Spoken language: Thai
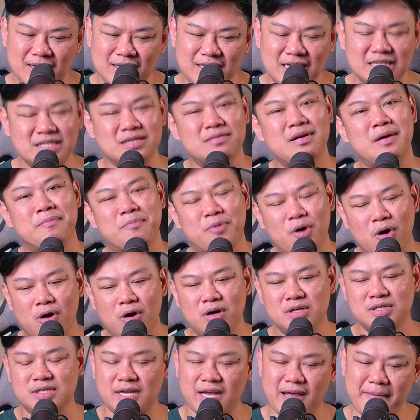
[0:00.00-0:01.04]
แต่สำหรับโคร
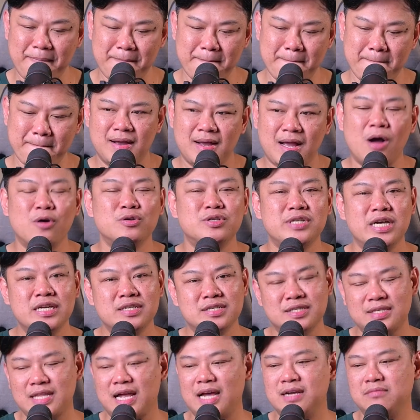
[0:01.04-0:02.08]
สครับเขาใช้
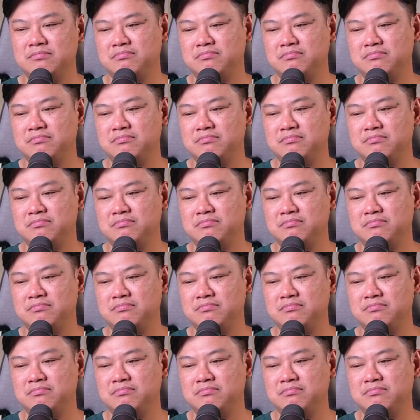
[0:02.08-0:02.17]
สตั๊ด